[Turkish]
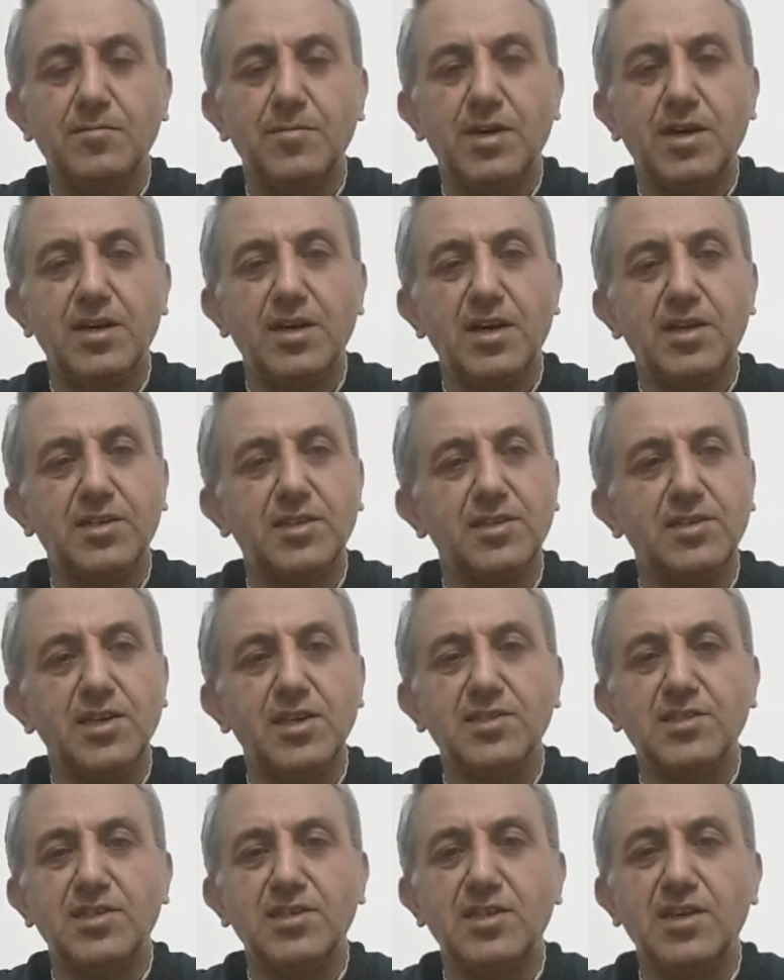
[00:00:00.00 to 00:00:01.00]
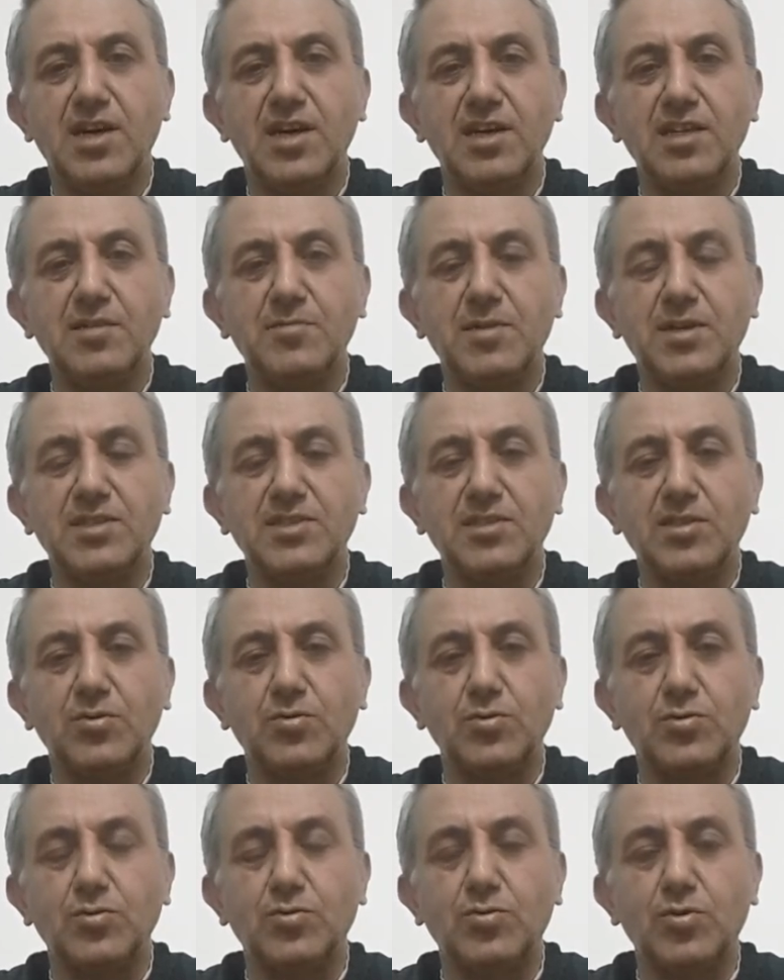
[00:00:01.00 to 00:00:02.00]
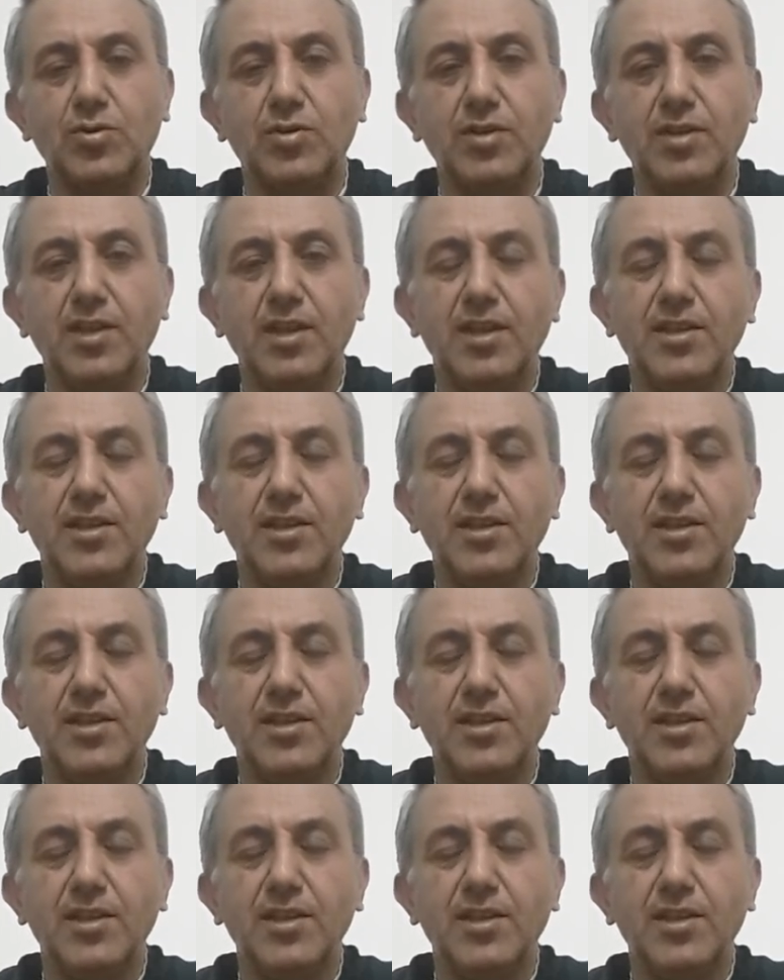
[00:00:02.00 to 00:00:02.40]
Bakar ki teyzenin aklı başında gözüküyor.